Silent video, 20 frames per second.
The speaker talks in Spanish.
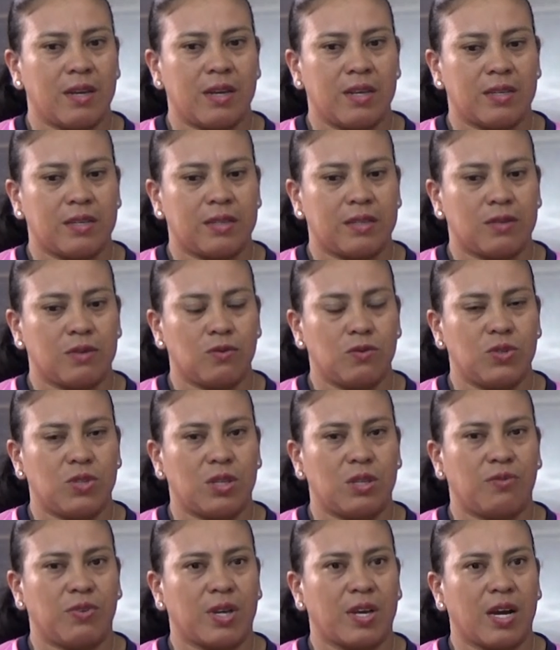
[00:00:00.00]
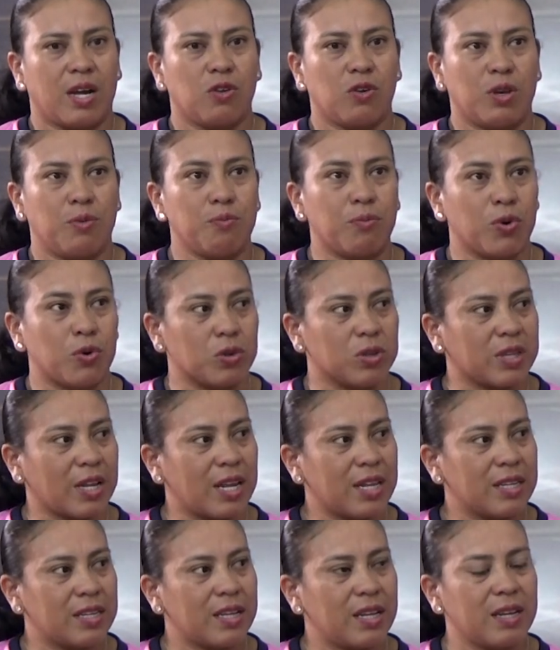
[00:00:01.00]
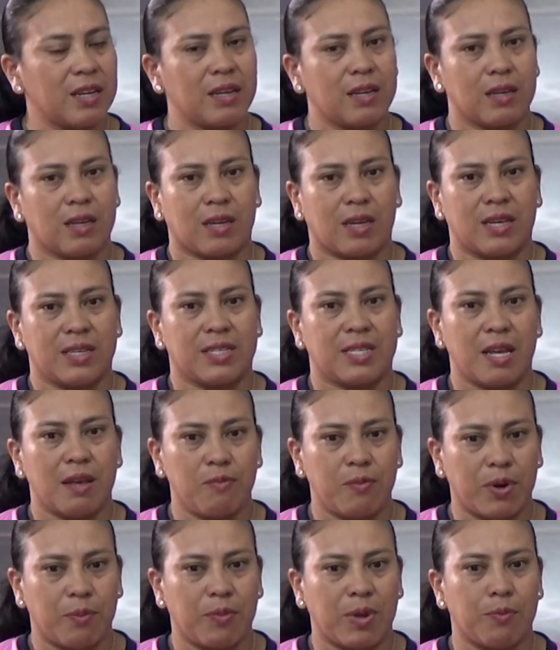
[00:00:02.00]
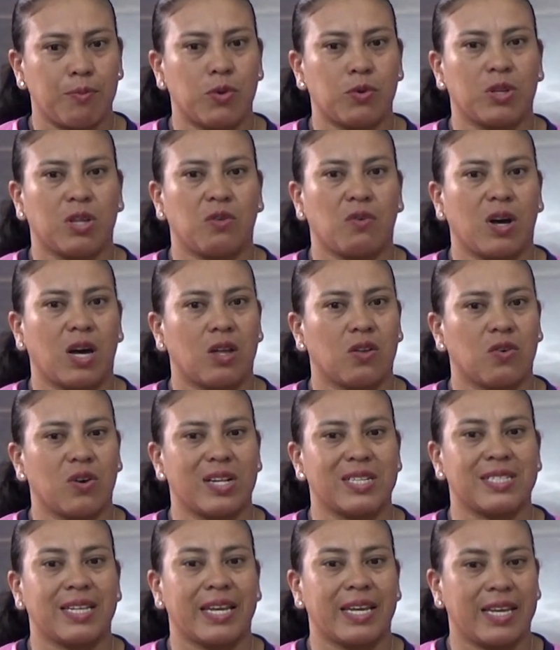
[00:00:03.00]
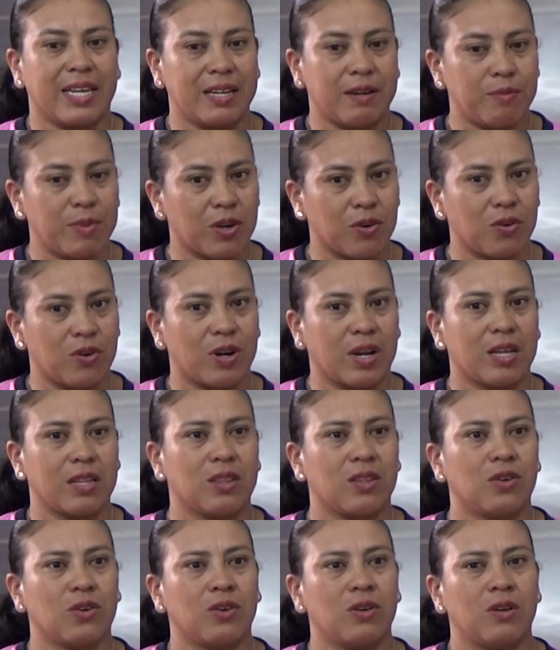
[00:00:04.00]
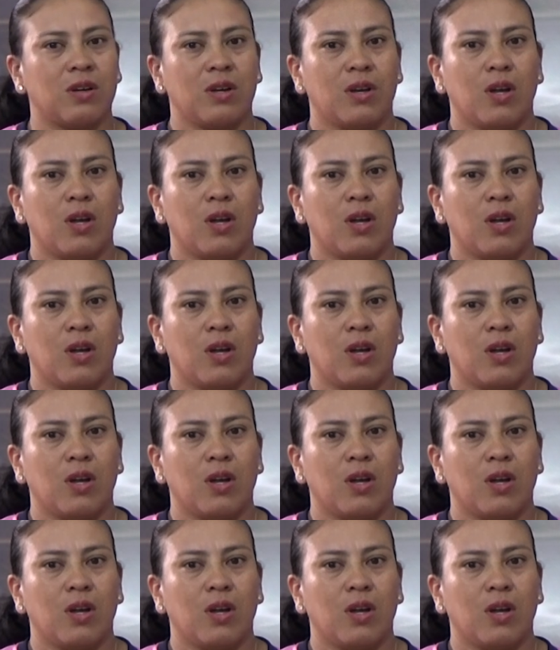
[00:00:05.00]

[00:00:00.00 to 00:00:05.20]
es un significado importante que siempre me ha motivado a seguir mejorando,